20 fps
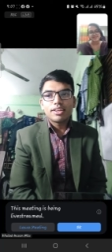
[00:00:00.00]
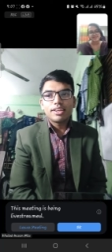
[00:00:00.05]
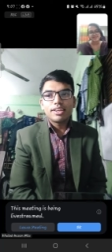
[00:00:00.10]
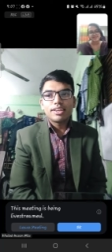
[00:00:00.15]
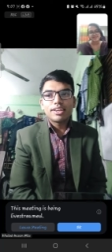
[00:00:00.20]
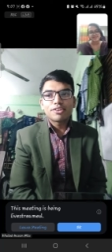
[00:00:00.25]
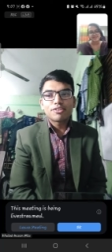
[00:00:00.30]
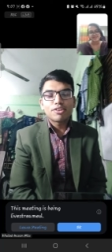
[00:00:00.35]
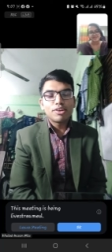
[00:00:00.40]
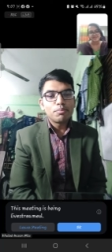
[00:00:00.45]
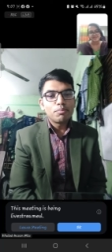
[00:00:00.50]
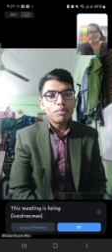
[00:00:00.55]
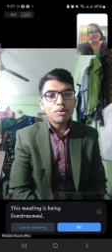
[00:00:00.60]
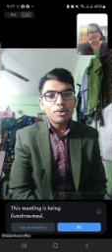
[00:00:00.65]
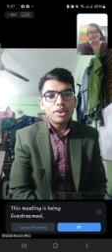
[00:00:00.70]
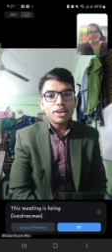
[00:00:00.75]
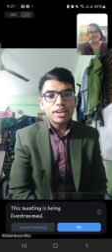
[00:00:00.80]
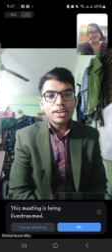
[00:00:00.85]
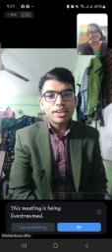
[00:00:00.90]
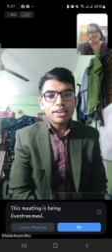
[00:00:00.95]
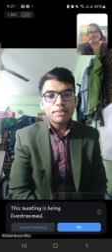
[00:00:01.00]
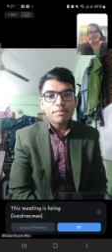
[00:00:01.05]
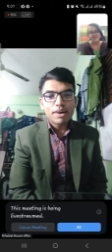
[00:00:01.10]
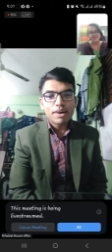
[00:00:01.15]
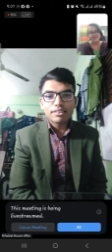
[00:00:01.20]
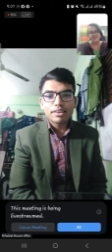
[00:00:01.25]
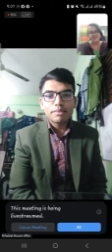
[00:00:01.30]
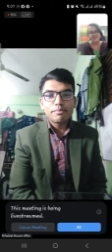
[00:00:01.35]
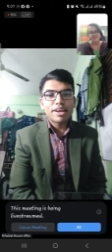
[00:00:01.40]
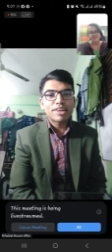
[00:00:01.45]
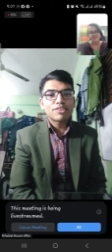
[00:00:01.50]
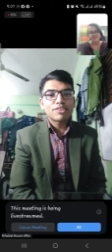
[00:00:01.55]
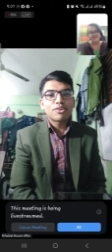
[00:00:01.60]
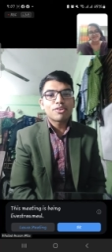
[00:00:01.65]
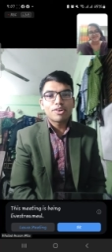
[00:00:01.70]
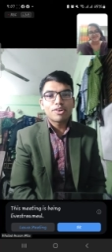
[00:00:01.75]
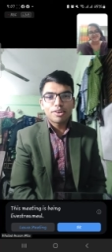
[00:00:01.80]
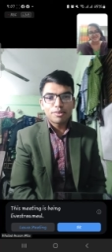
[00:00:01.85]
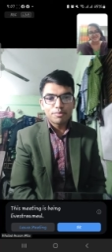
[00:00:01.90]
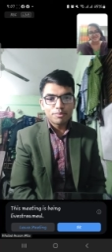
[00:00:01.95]
এটা আসলে বলে ভাষায় ব্যক্ত
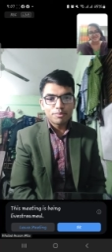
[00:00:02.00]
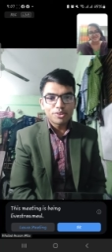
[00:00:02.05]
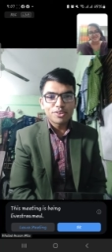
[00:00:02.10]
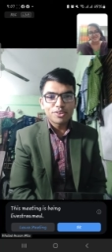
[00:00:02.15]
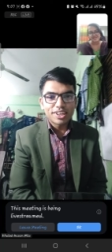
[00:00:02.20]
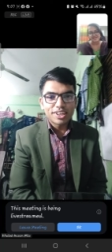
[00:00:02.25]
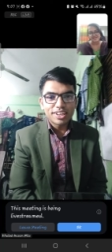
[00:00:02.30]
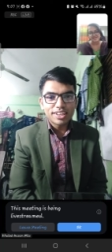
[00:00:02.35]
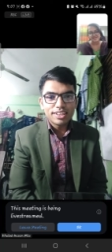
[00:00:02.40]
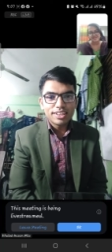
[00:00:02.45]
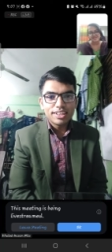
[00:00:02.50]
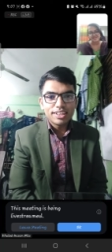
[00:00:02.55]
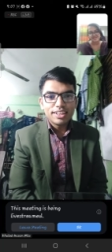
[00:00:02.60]
করার মতো না